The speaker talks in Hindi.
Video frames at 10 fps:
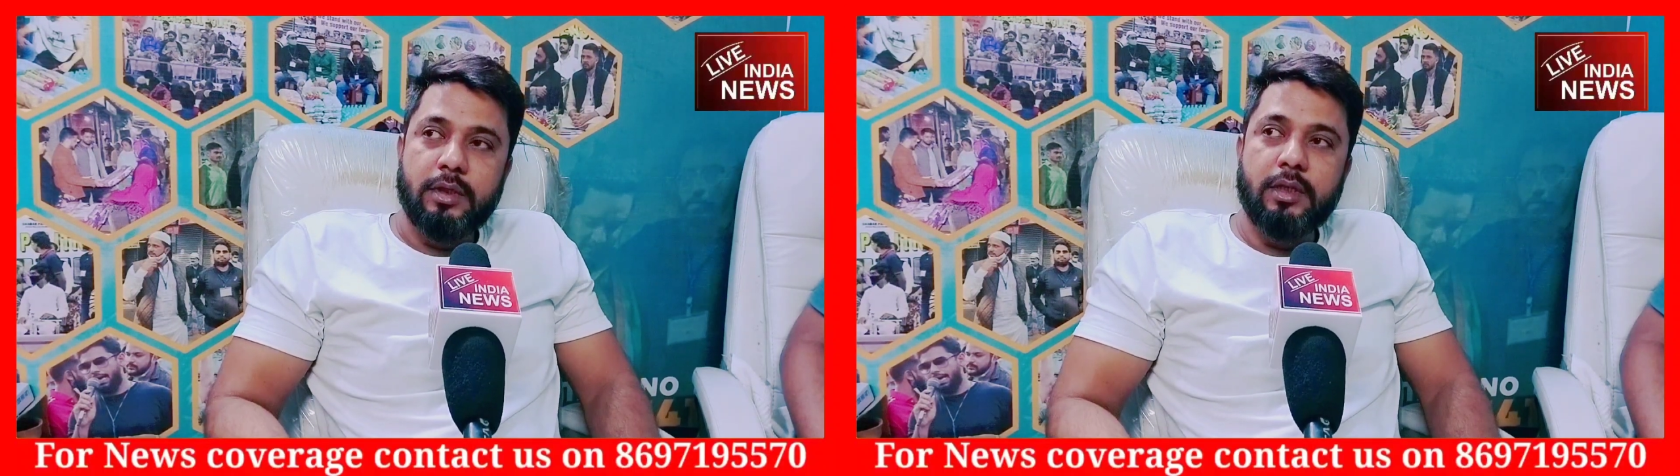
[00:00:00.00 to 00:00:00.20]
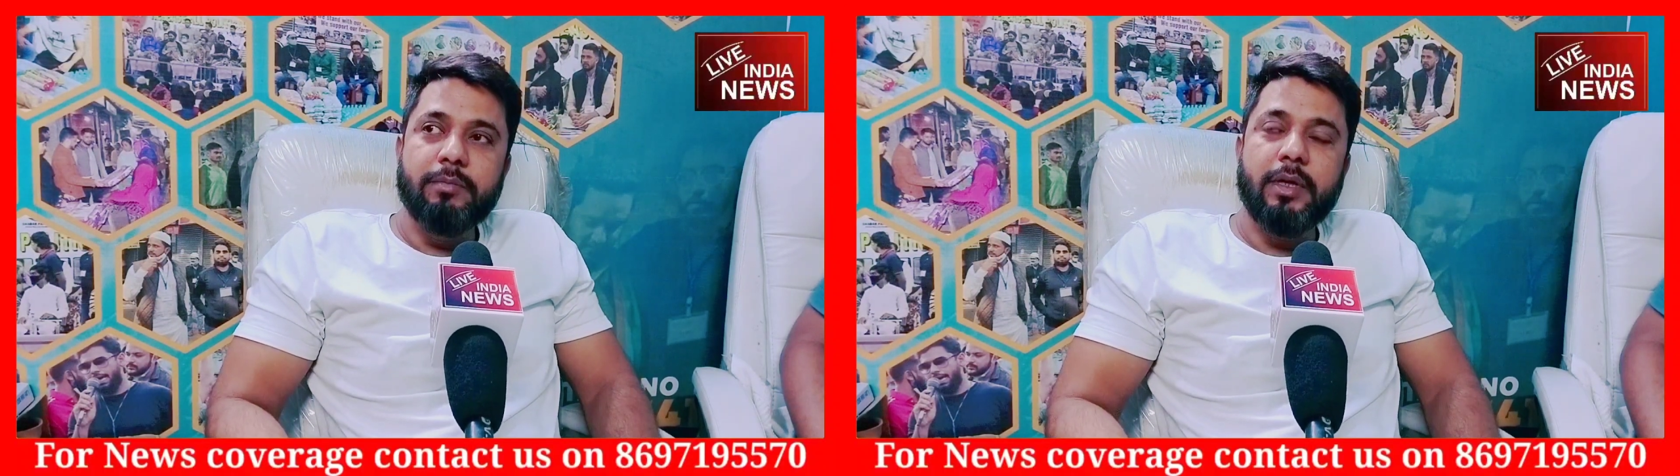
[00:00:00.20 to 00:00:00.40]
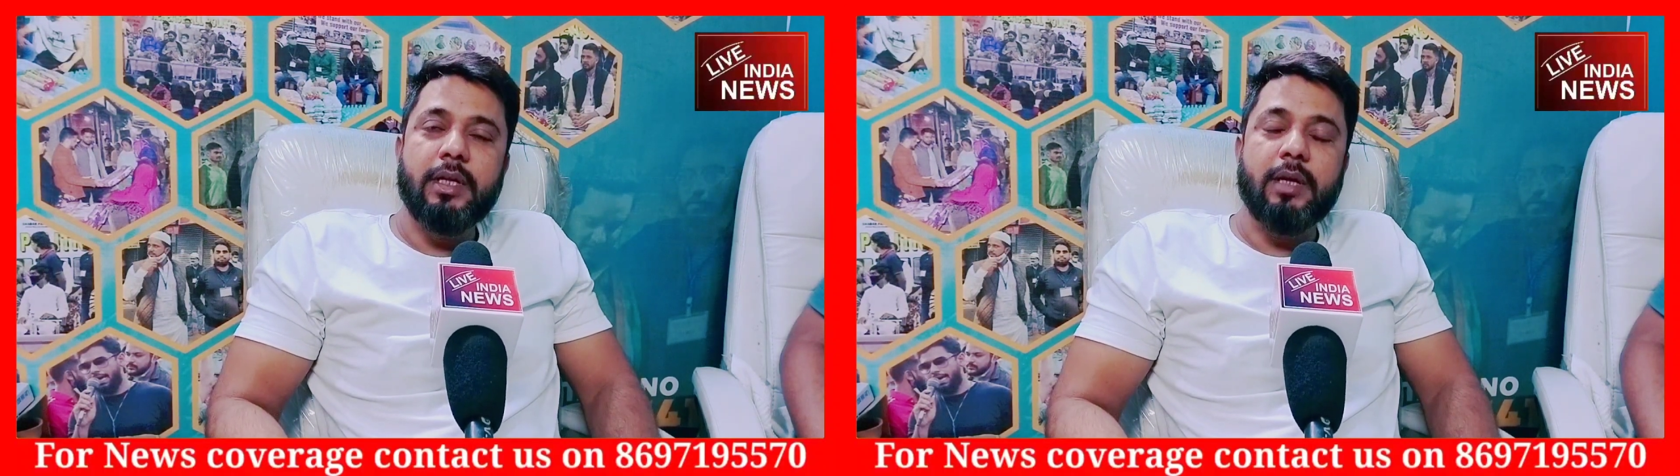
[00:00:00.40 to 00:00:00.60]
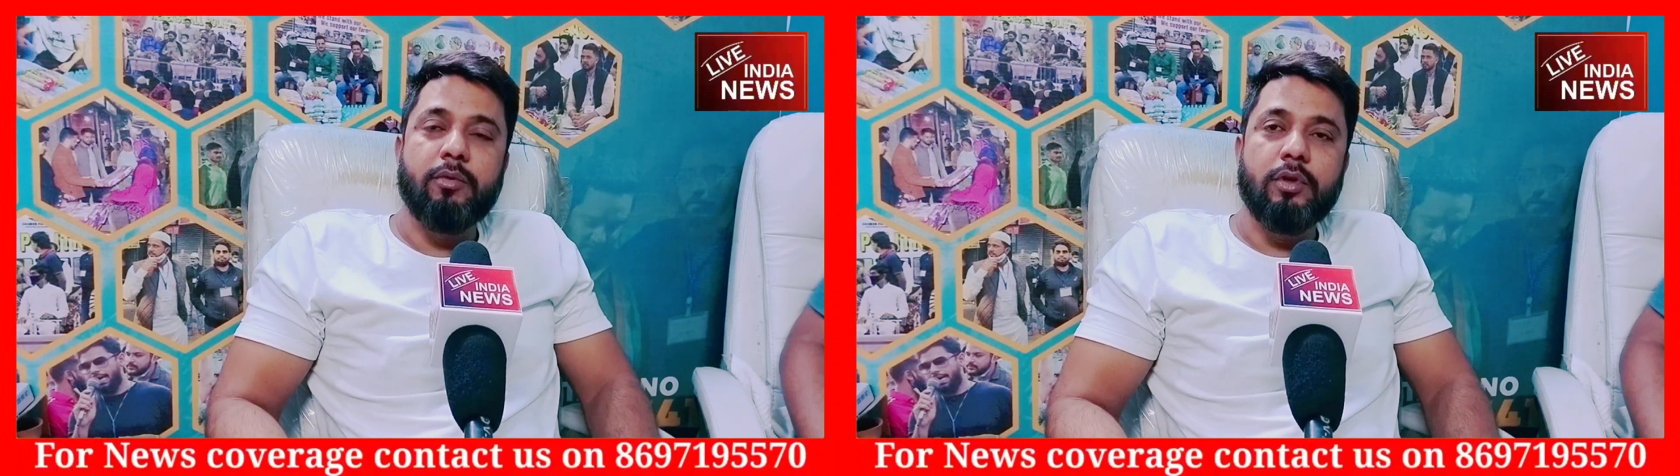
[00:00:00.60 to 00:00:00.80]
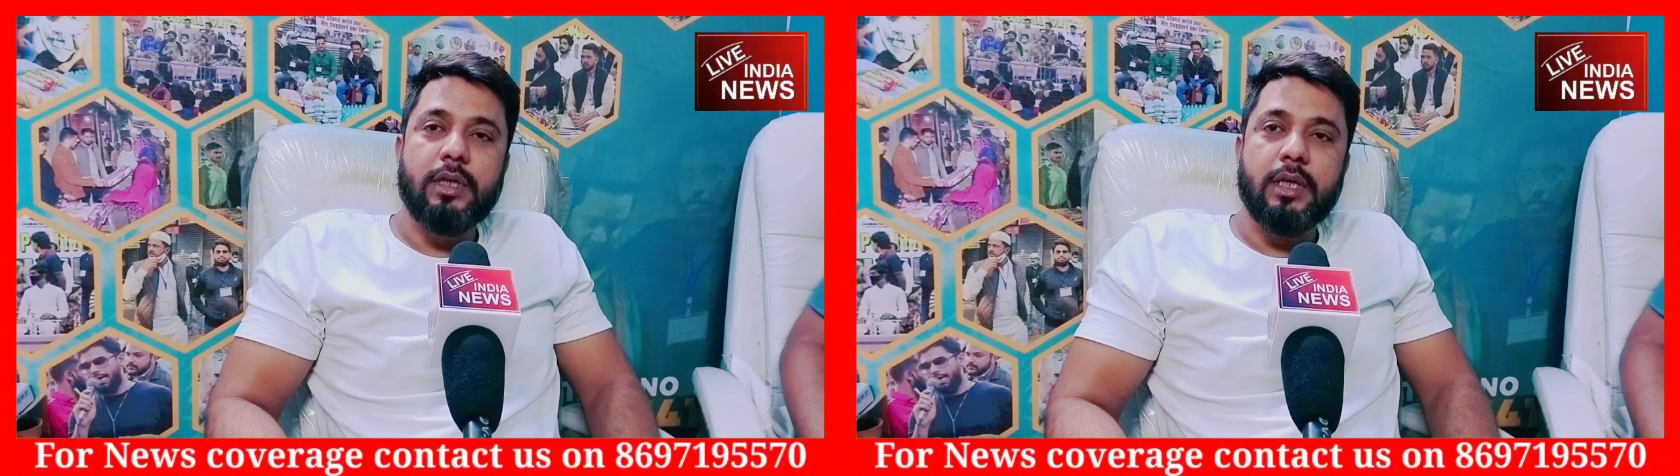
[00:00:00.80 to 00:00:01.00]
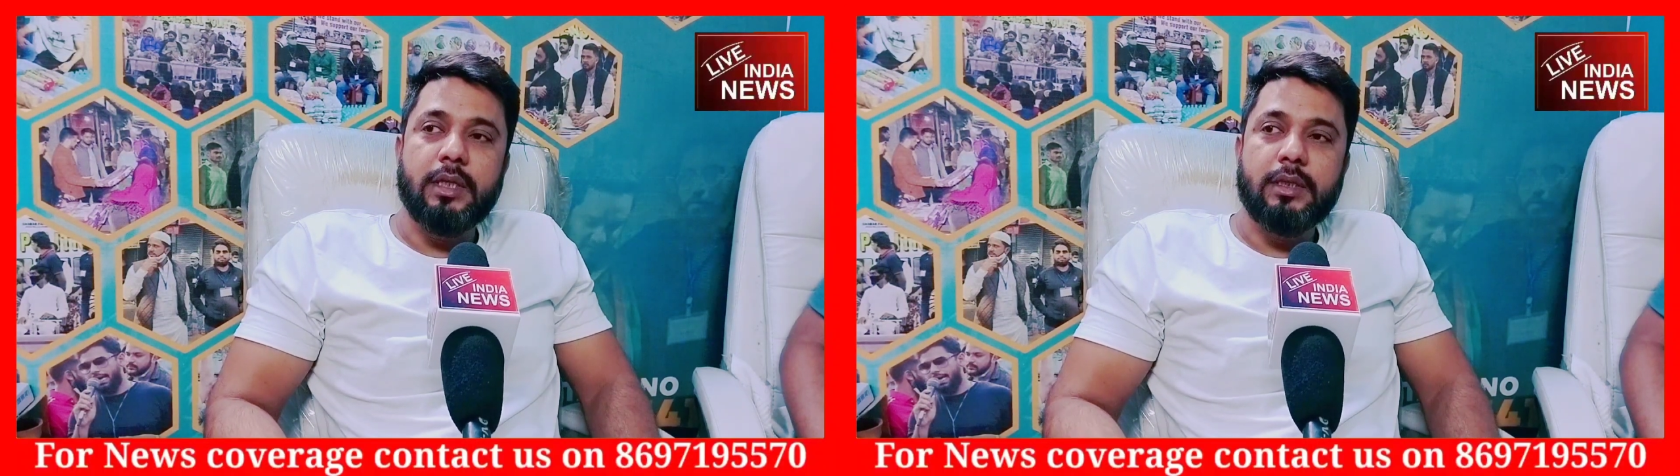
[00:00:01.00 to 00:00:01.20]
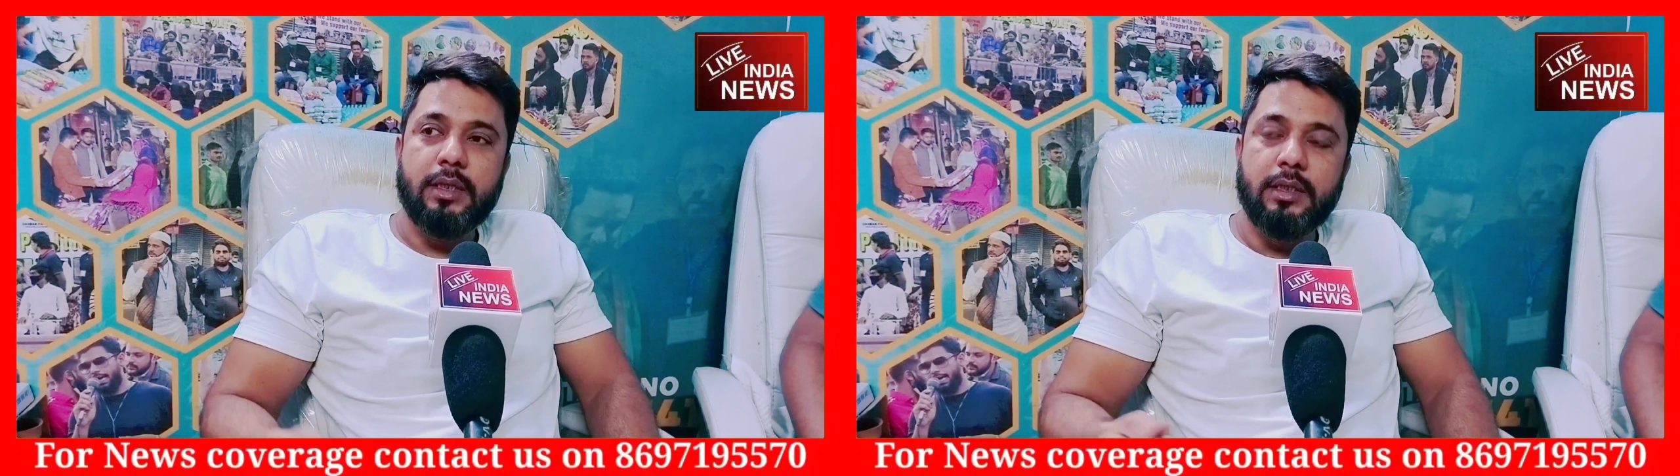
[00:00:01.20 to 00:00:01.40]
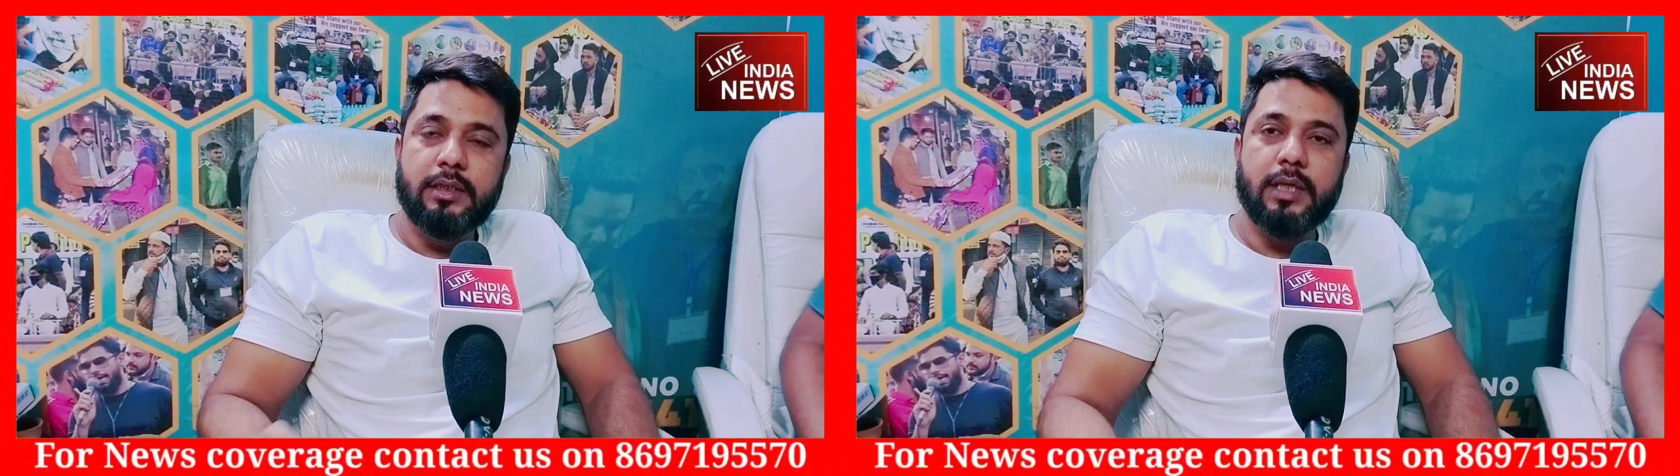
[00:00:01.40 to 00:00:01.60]
तीन महीना बोलिए
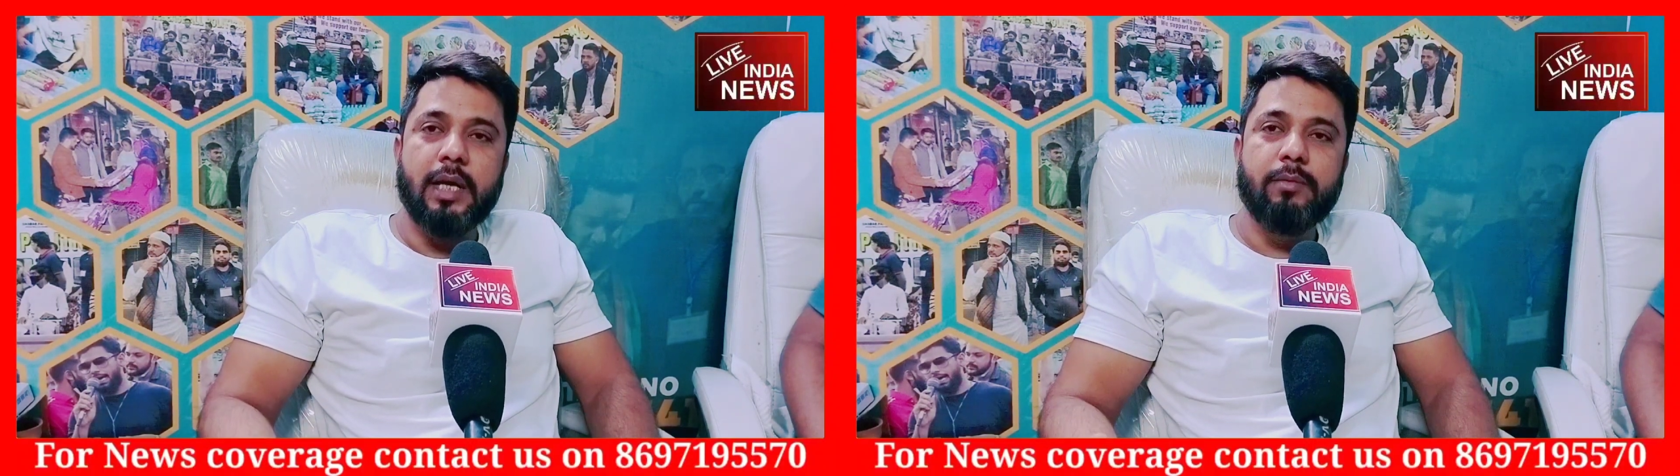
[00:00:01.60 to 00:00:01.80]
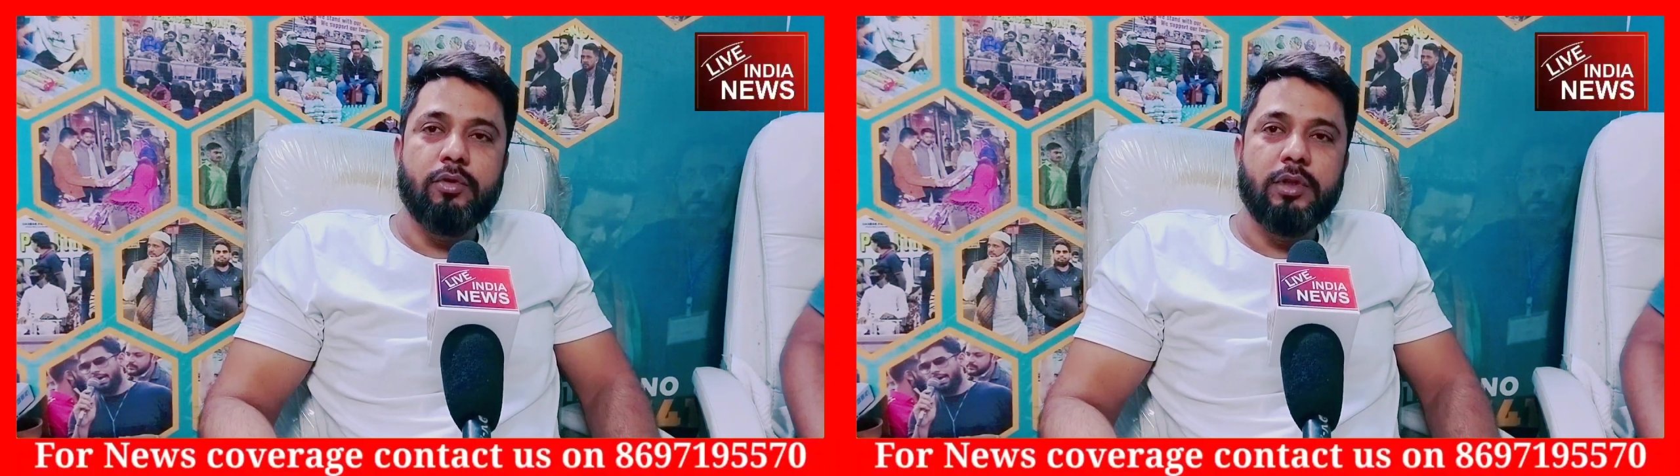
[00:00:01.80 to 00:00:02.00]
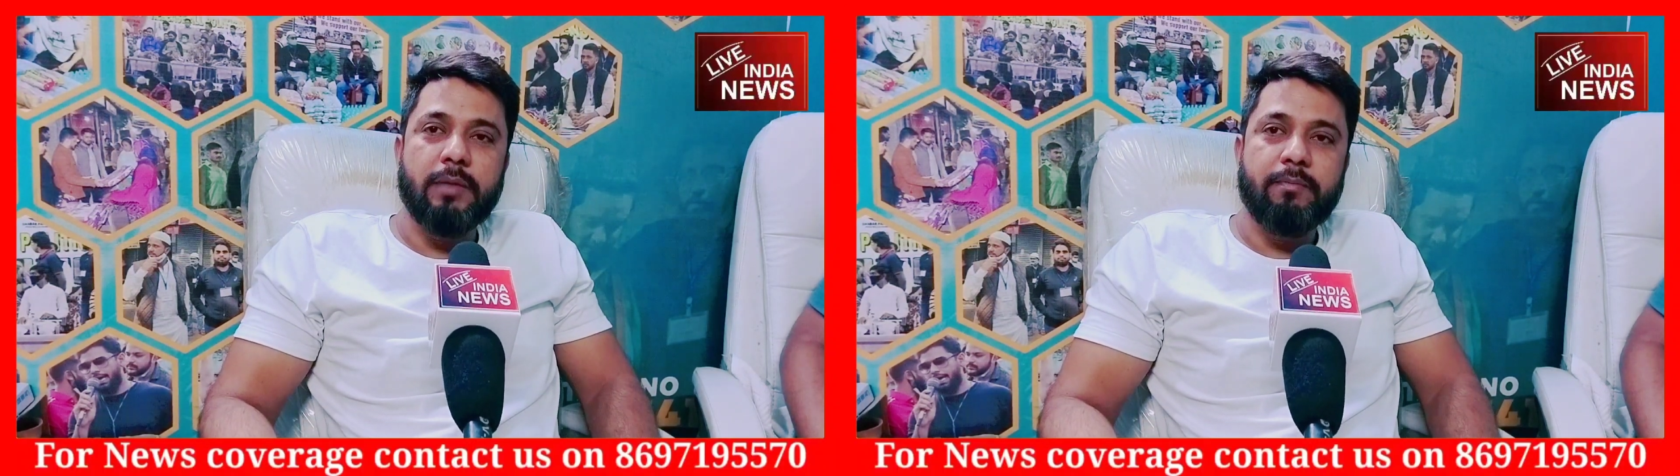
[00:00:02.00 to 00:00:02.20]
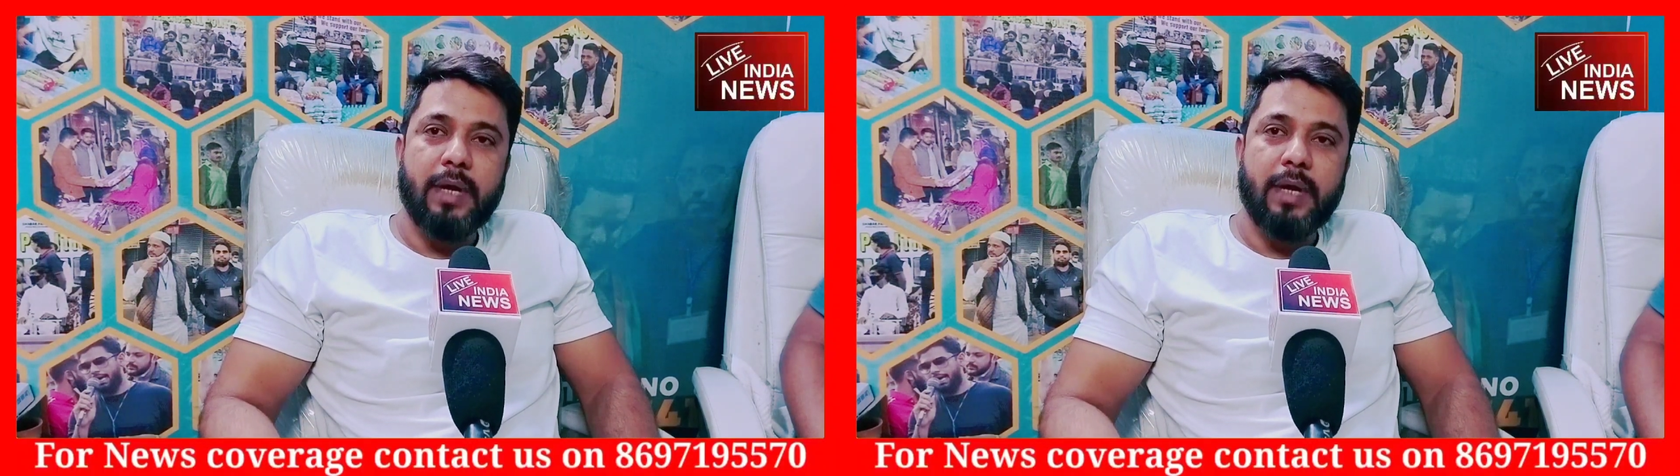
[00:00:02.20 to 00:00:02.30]
तीन साल बोलिए